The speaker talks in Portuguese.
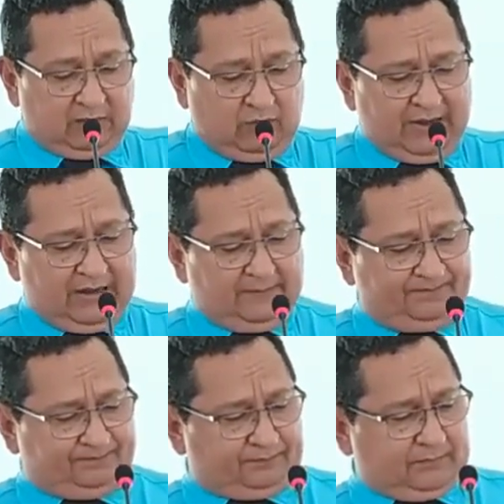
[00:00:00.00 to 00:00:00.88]

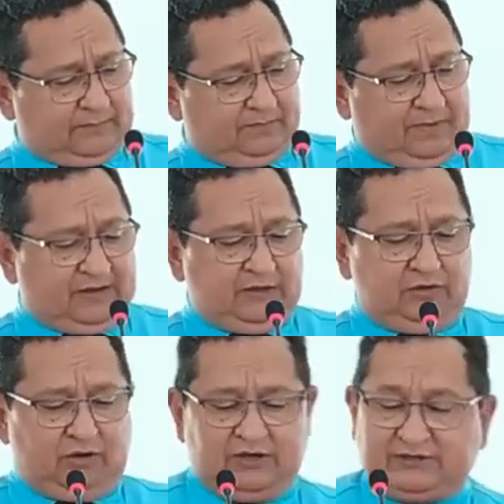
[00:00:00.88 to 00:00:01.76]
Agora, para
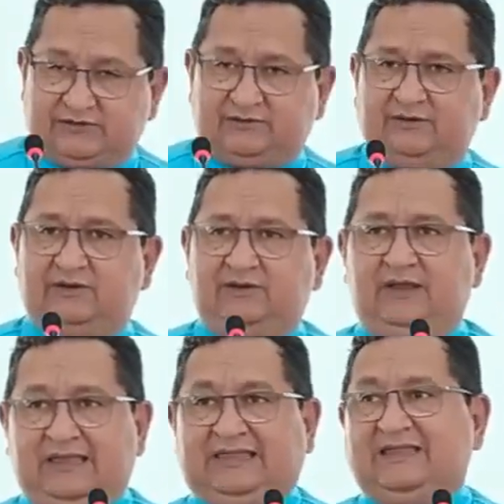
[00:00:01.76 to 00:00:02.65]
que nós
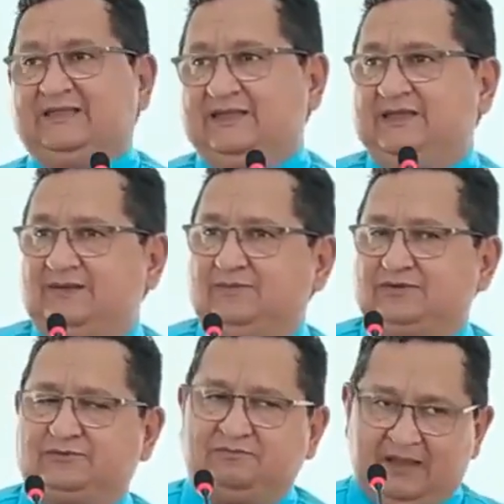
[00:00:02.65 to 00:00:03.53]

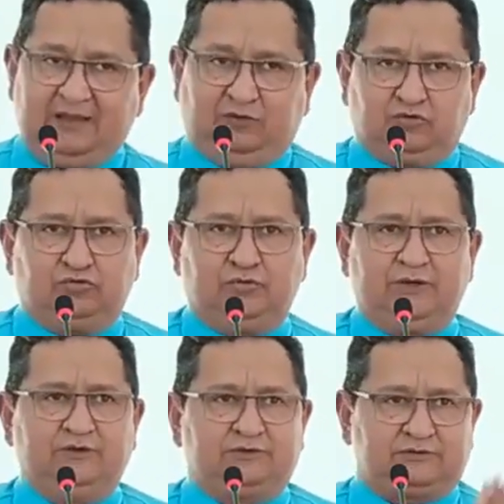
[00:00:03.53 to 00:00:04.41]
entendemos bem
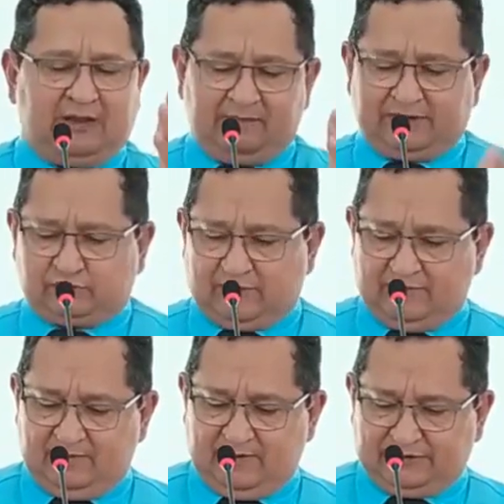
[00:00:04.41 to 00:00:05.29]
tudo isso, abra sua
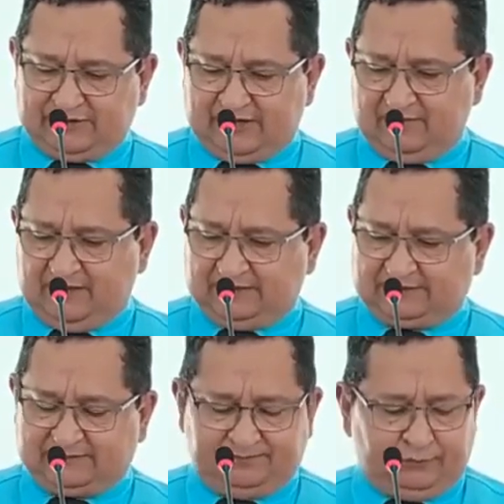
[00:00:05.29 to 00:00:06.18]
Bíblia em
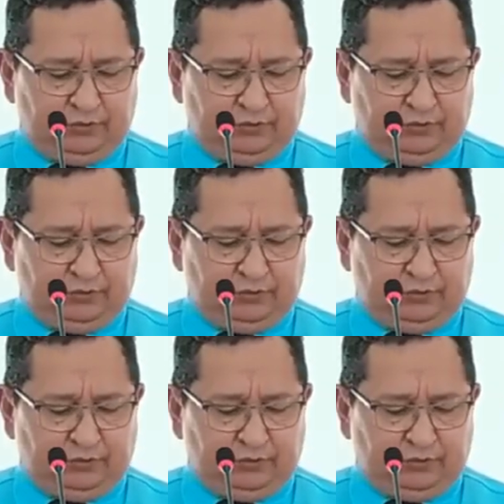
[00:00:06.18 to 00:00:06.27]
Jeremias,